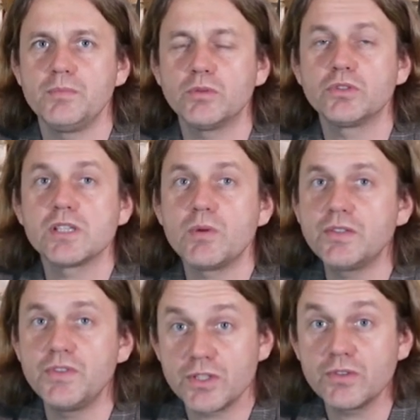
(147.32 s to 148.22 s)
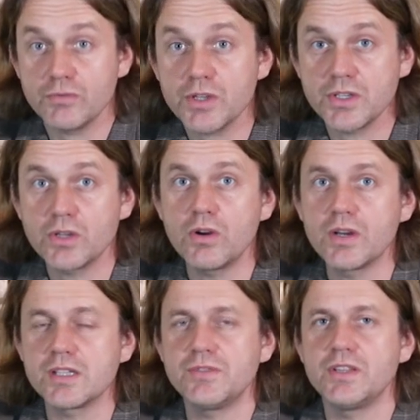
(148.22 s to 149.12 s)
Miał to załatwić właśnie
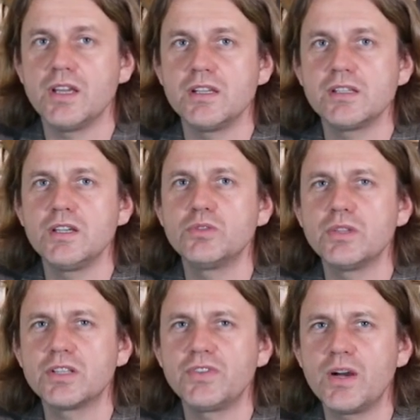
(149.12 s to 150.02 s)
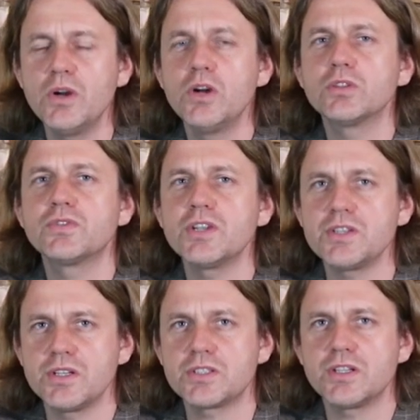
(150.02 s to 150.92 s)
Kongres Wiedeński, który trwał od
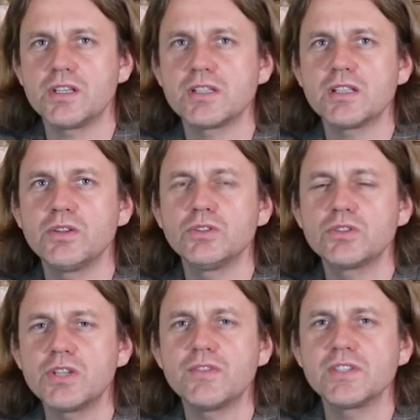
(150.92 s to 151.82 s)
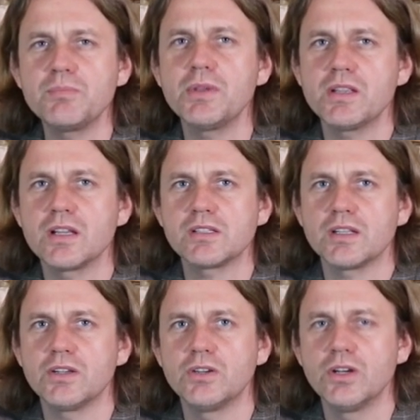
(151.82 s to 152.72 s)
września 14 do czerwca
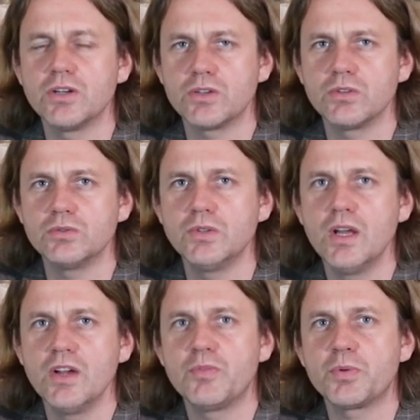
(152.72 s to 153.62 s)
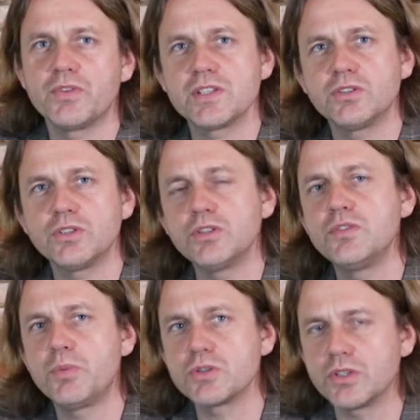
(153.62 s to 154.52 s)
15 roku. Wprowadzono
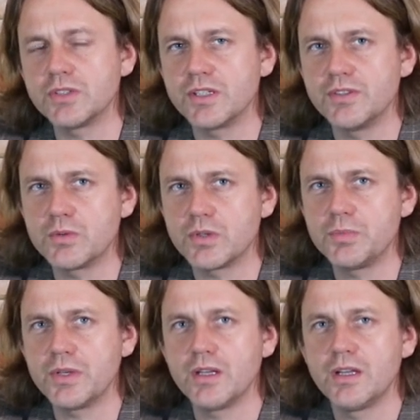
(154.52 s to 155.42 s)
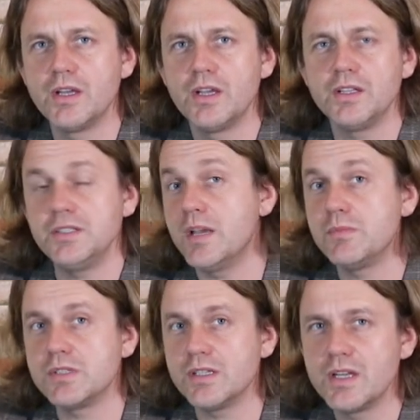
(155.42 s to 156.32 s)
nowy porządek w Europie.
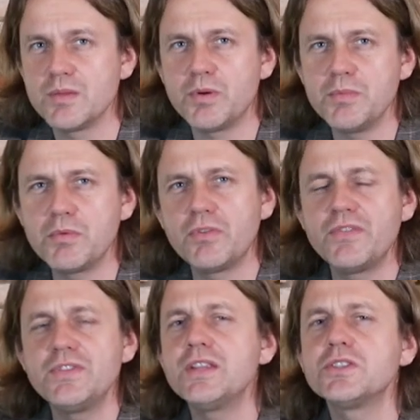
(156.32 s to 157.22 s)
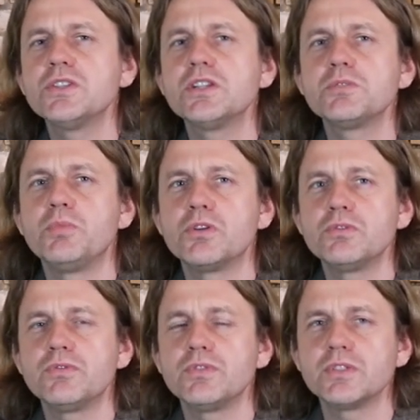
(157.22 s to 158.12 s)
Niemcy, pomimo wewnętrznych
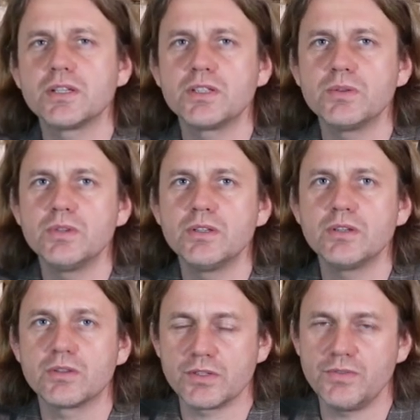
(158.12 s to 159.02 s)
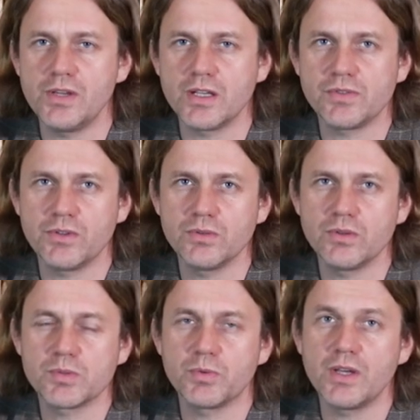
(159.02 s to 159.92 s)
sporów, zaczęły rozwijać swoją
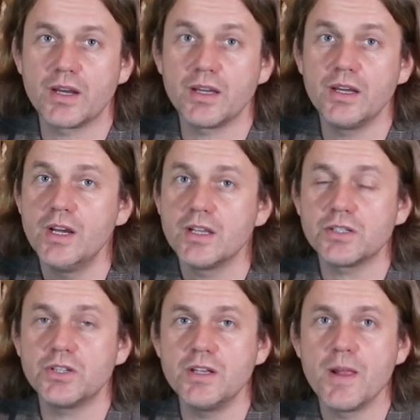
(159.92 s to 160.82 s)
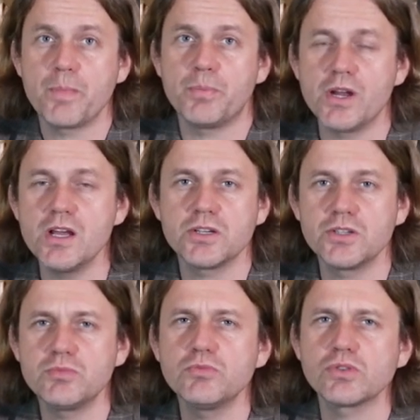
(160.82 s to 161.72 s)
gospodarkę, zaczęli
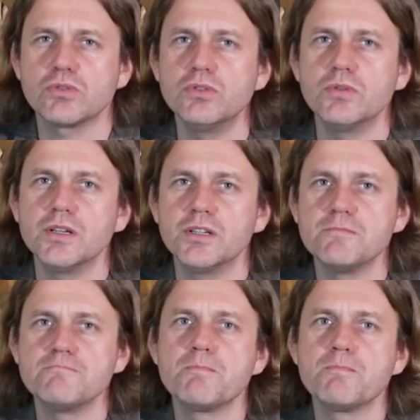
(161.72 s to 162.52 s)
prężyć muskuły,